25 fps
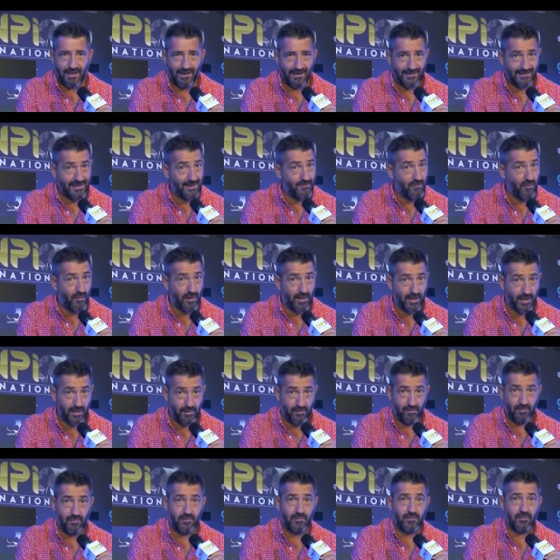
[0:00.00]
Estamos en
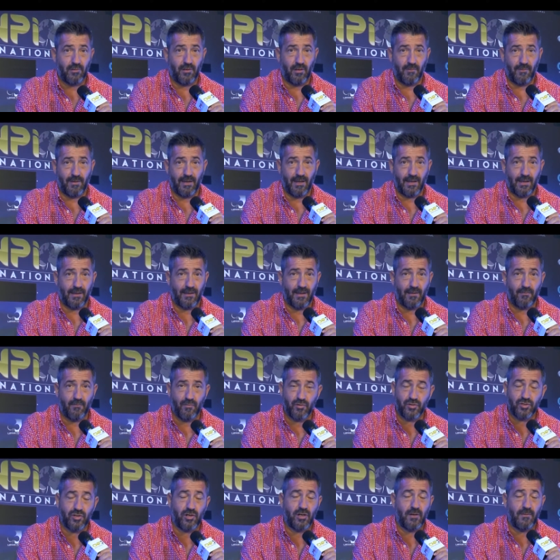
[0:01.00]
ello, todavía quedan
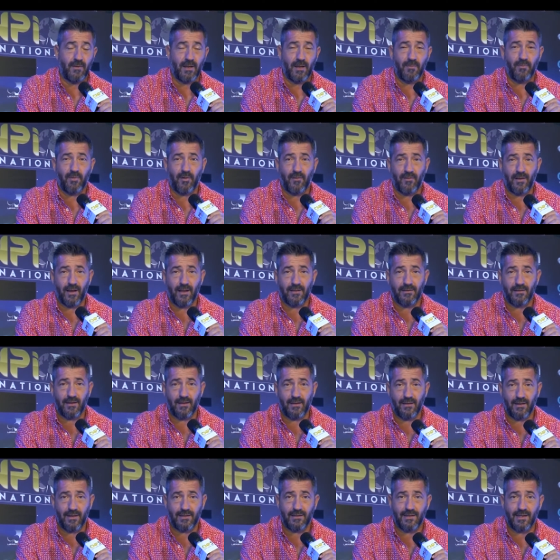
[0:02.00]
muchos niveles por
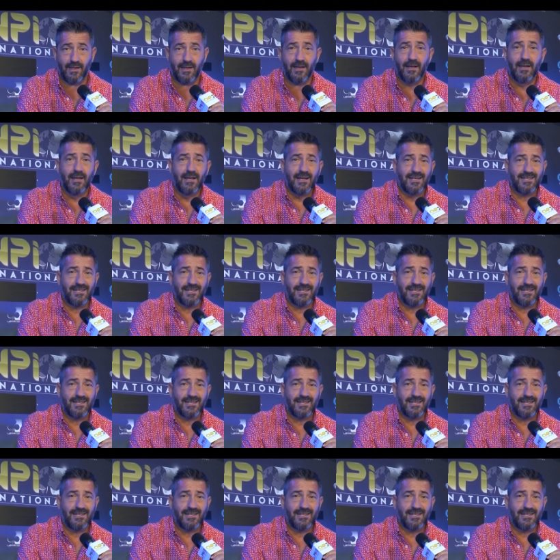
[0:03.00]
delante en esta